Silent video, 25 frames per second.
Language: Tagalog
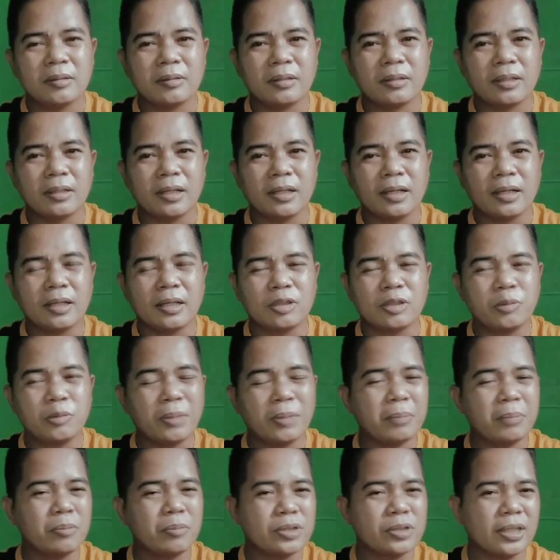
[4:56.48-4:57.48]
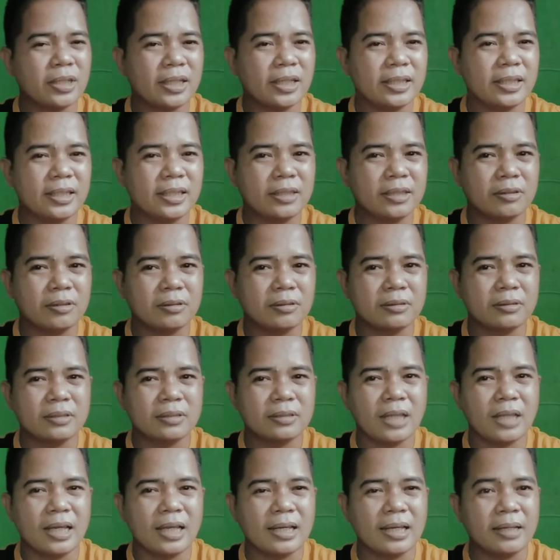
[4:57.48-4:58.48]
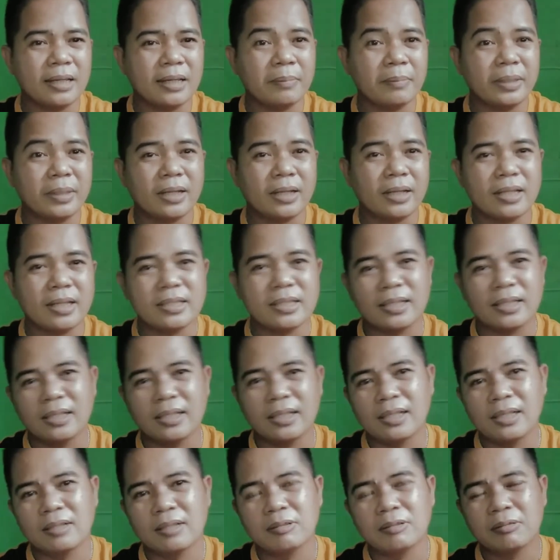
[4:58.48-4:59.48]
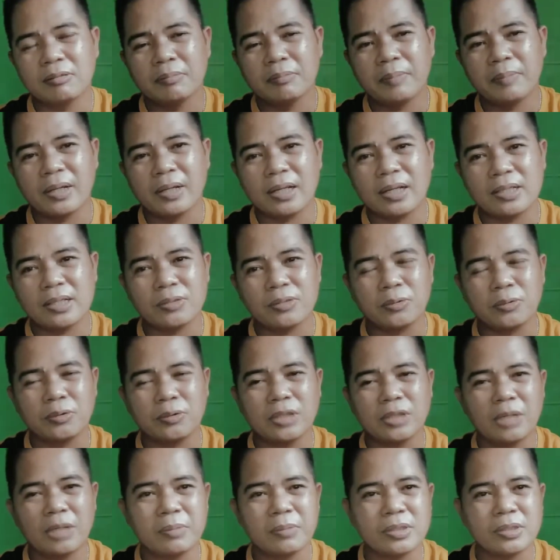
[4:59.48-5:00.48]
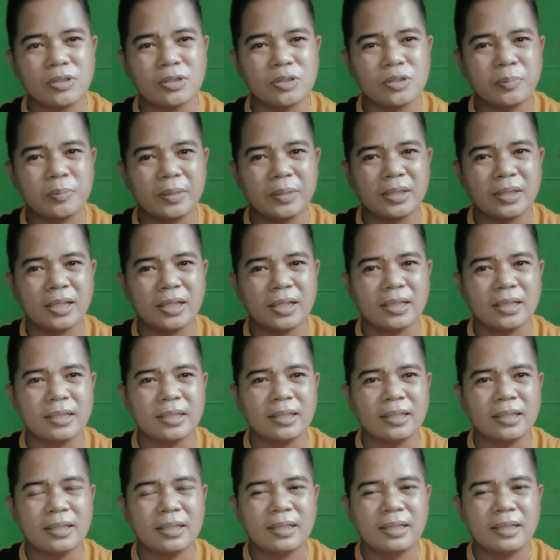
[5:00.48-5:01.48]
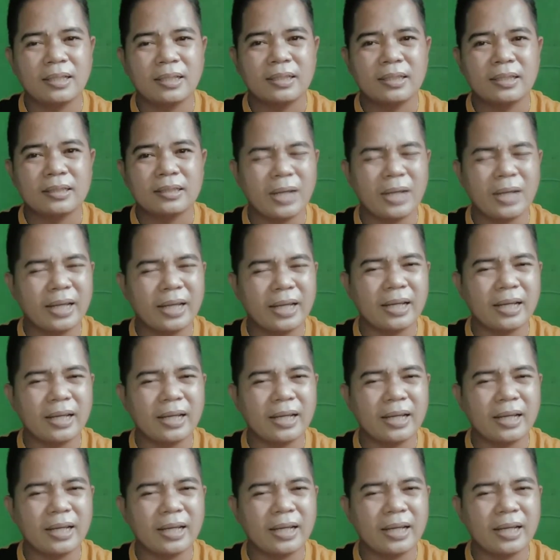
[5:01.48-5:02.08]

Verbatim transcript: na tumakbo sila dito dahil may tricycle ako para isugod namin sa ospital wala na